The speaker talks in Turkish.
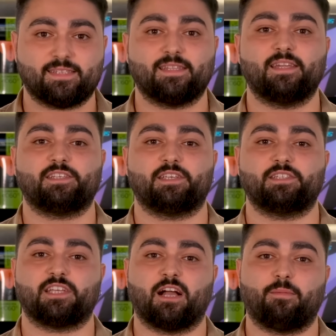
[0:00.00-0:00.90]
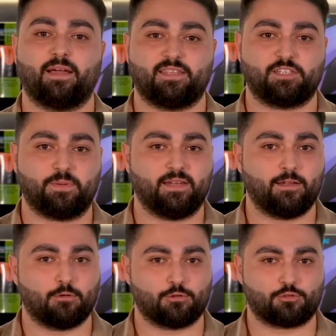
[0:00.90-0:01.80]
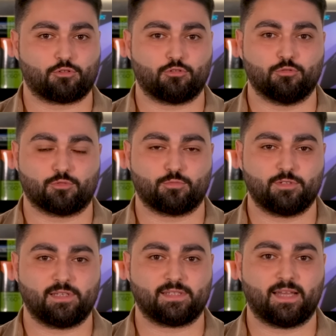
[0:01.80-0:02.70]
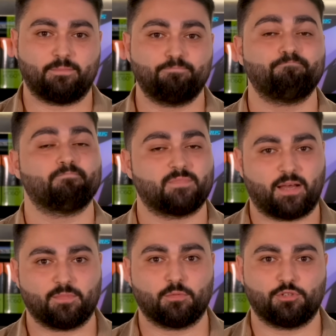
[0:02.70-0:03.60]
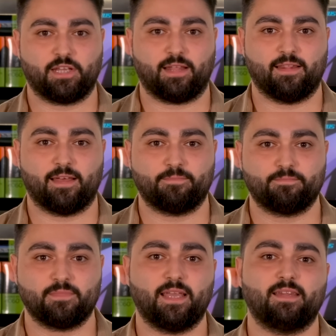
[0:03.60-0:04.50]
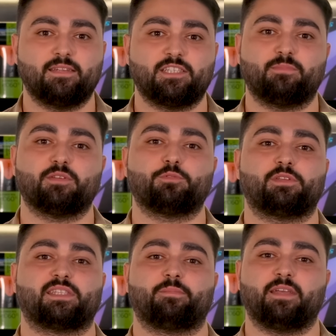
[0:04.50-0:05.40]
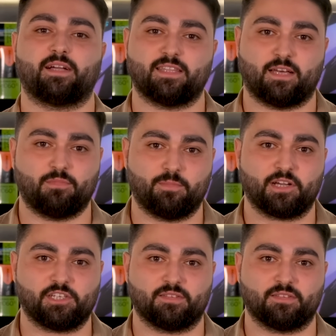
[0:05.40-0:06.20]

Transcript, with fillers: sizler için Gigabyte işbirliği ile oluşturduğumuz bu sistem tam da bu şekilde. Gelin şimdi bu sisteme yakından bir bakış